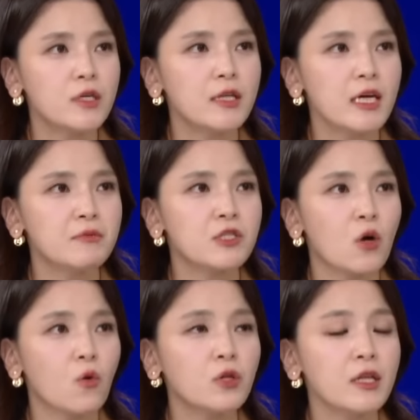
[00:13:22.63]
의대 입시
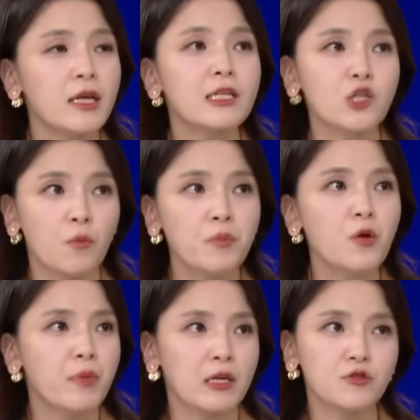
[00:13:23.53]
정원에 대한
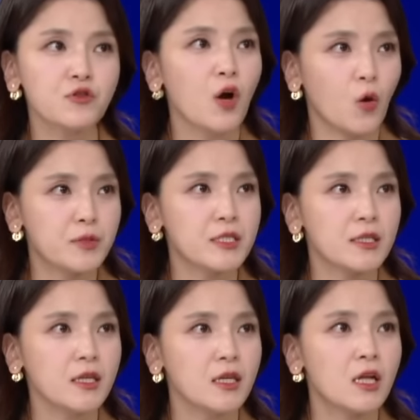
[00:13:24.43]
전면 백지화
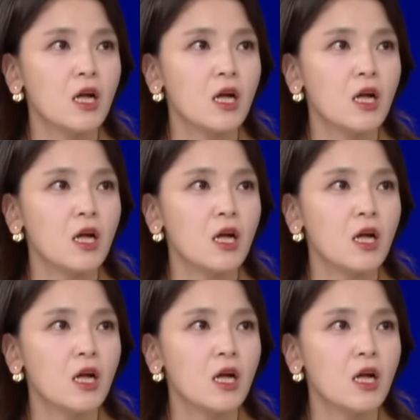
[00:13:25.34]
없이는